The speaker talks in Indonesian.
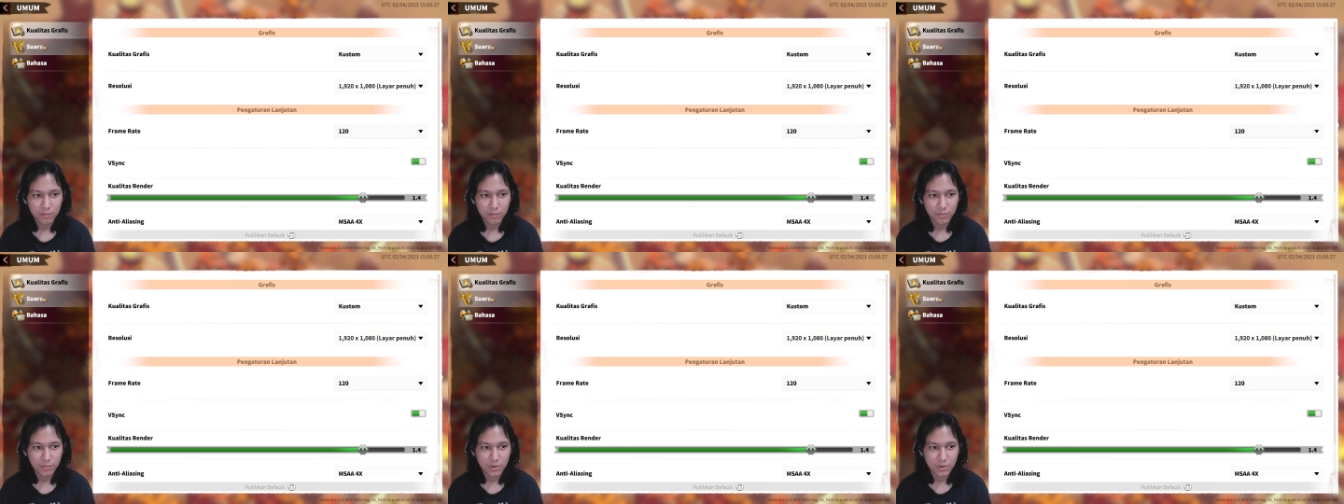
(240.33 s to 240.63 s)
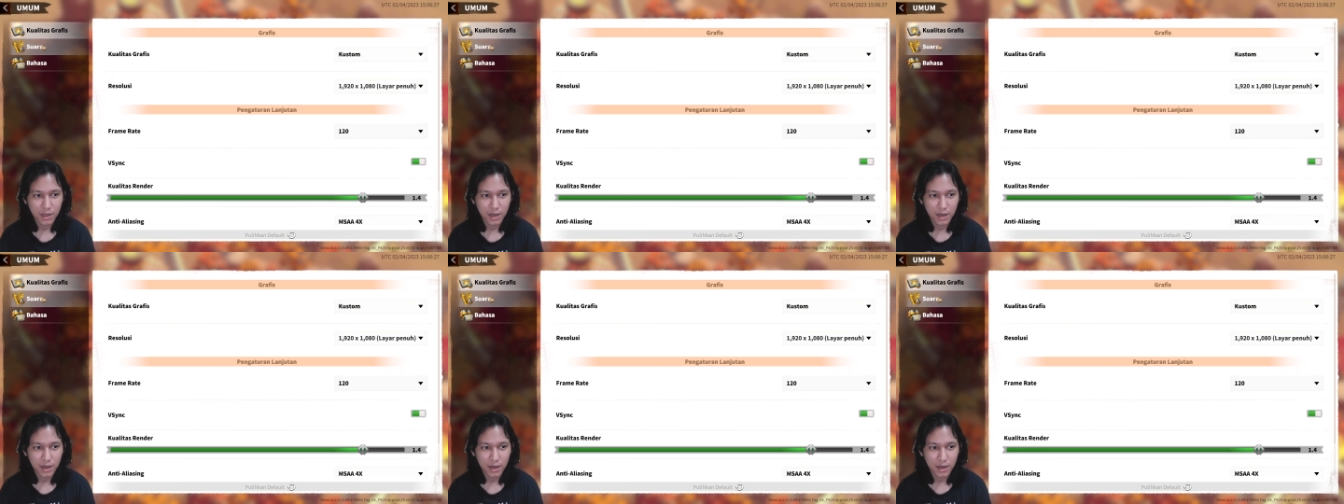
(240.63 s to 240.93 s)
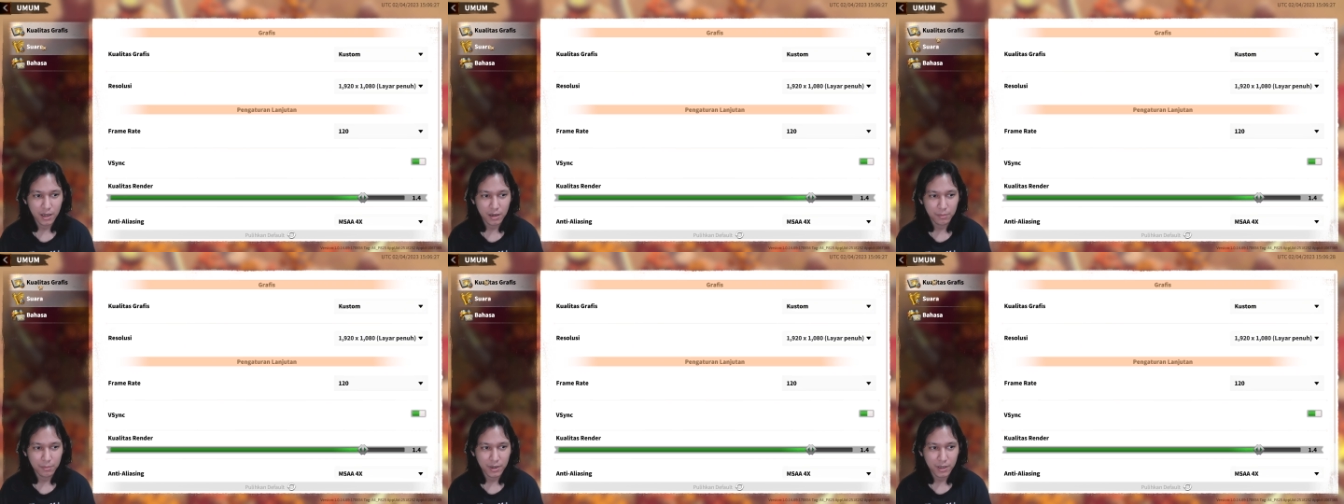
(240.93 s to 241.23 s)

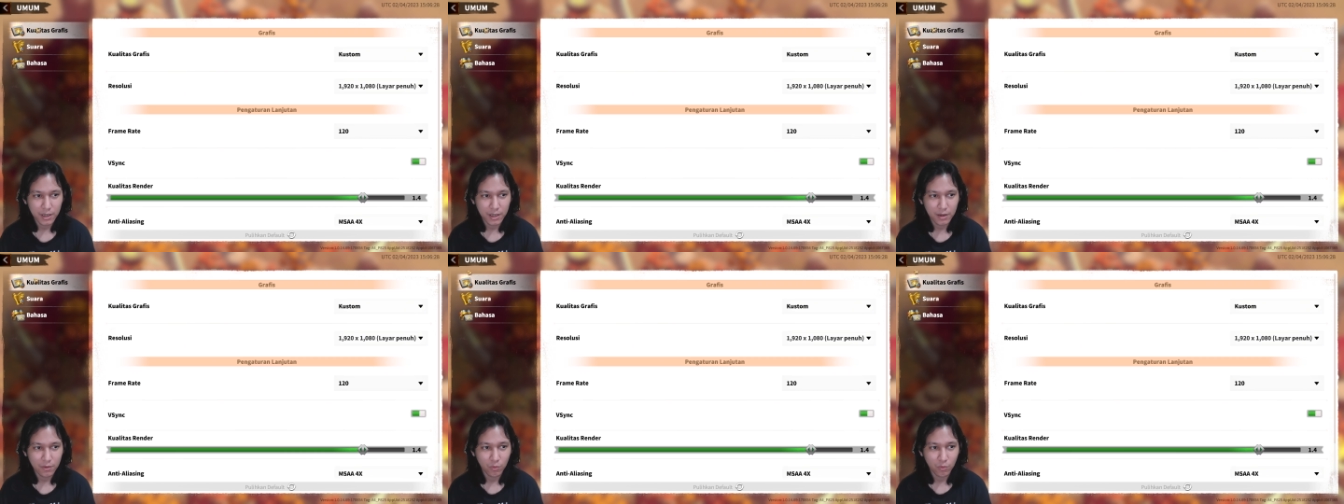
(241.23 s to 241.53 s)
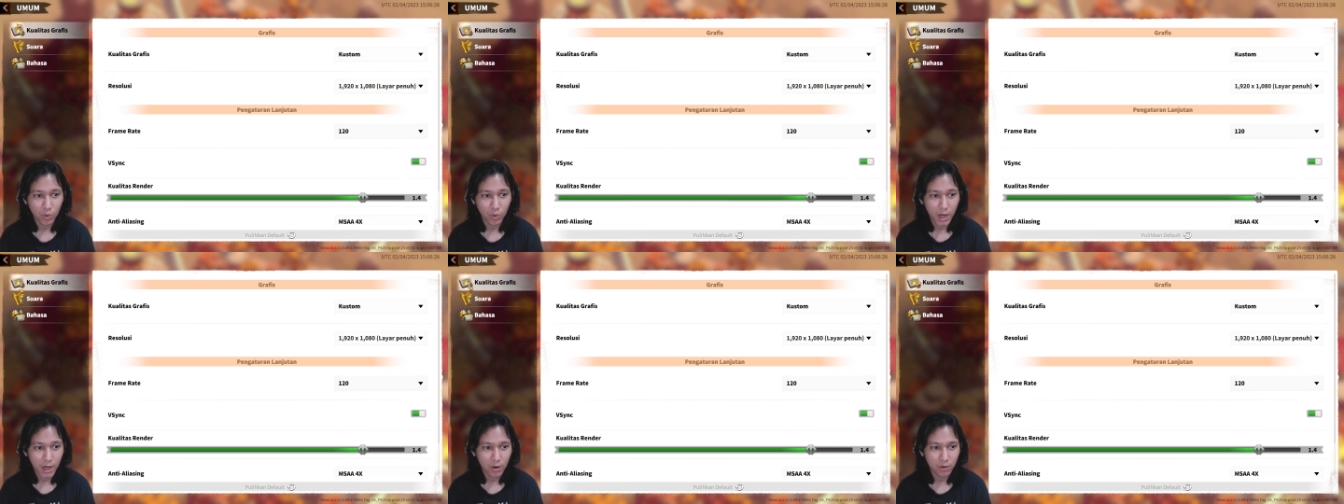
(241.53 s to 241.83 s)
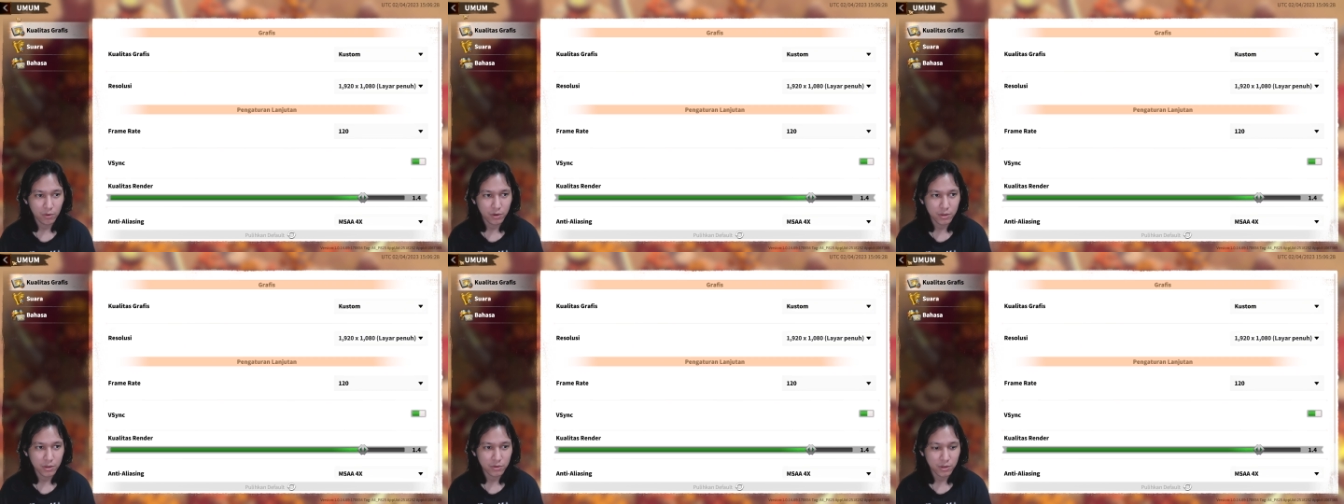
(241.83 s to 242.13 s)
biar makin wow
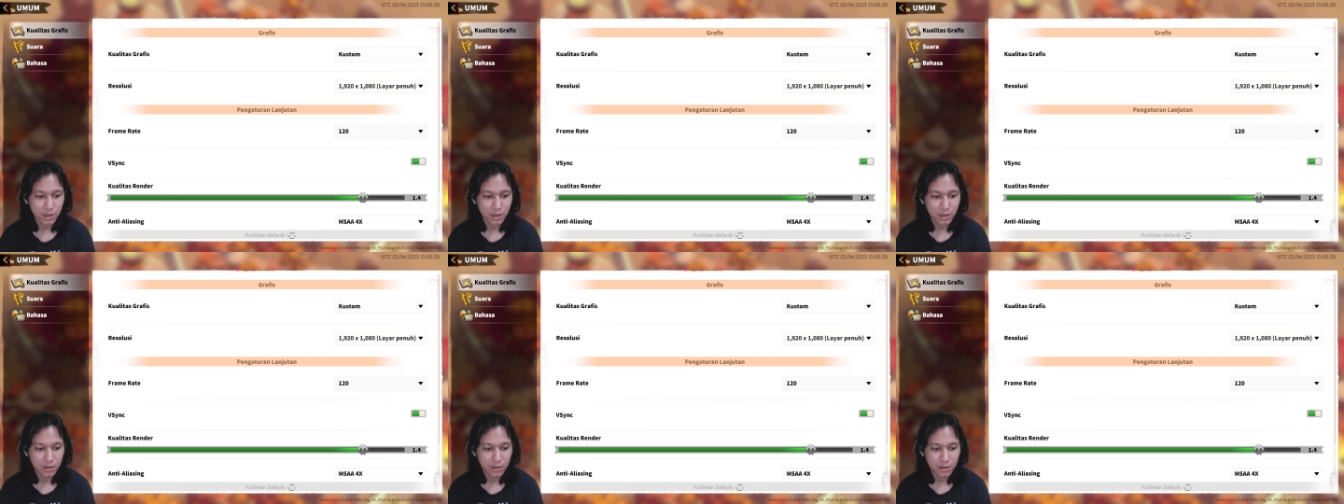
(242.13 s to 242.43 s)
gitu ya